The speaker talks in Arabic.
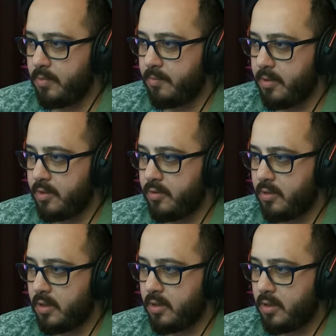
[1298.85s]

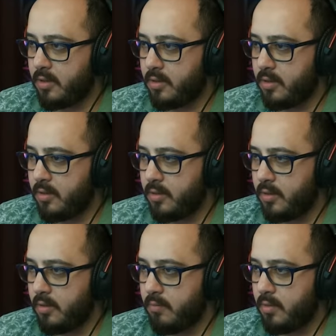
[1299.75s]
بالباراشوت لتحت
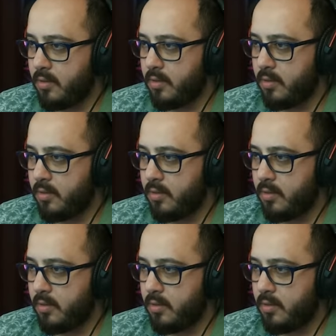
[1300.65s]
ايوه